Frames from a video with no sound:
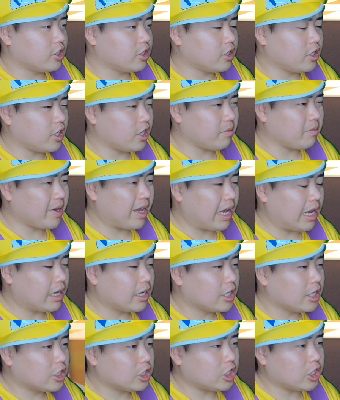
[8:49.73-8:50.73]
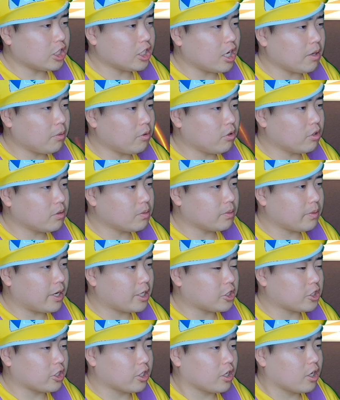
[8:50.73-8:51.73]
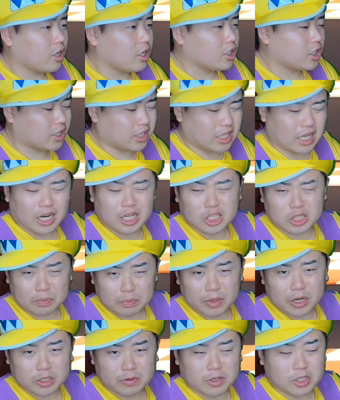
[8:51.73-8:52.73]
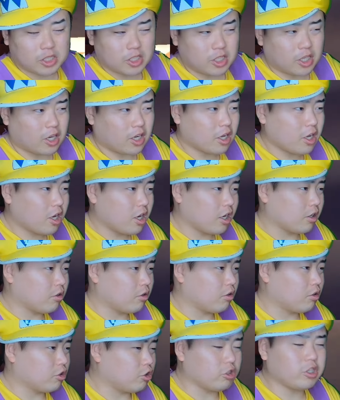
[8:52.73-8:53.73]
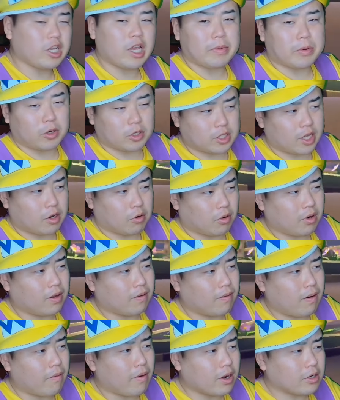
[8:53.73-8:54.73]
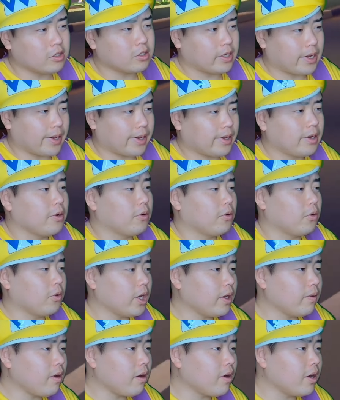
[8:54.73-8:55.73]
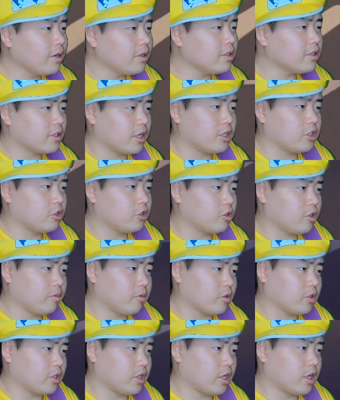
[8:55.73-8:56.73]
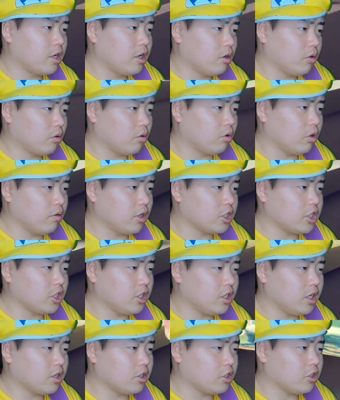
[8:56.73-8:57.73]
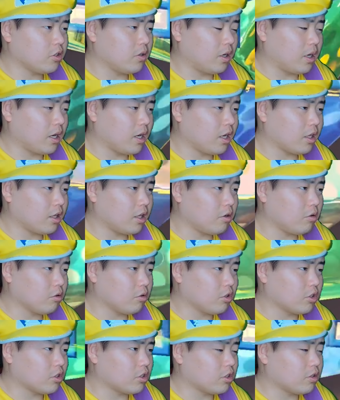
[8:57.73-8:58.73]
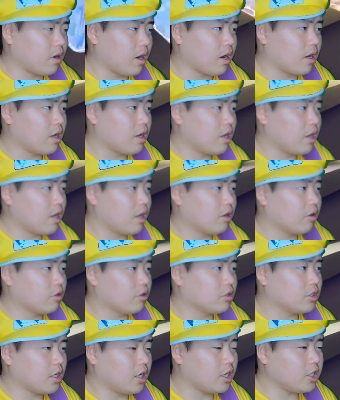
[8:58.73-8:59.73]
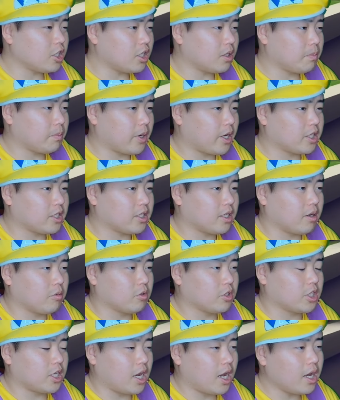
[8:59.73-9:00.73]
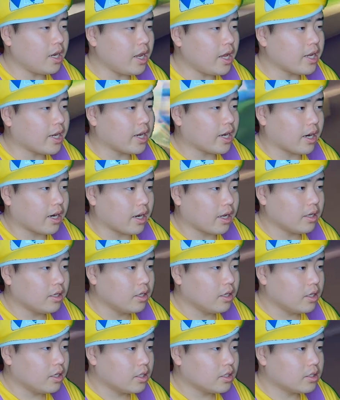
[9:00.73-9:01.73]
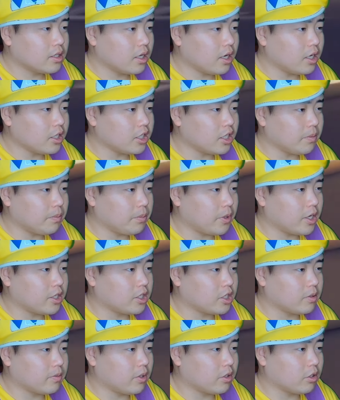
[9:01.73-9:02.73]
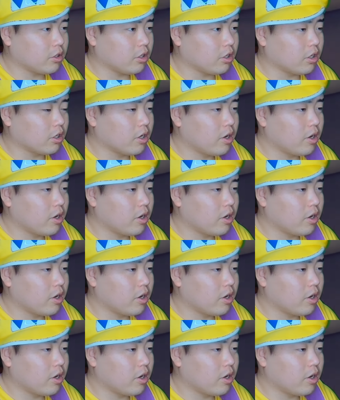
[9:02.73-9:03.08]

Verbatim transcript: 12人部屋、シンガポールスプラッシュ、したら失敗しました。あの、ジュゲームのせい、俺は悪うない。俺は悪うない、ジュゲームのせい。これはしっかり後ろから上がっていくことにするわ。あの、スタラシ敗したらもうしゃあないからな。スタラシ敗してしまうと、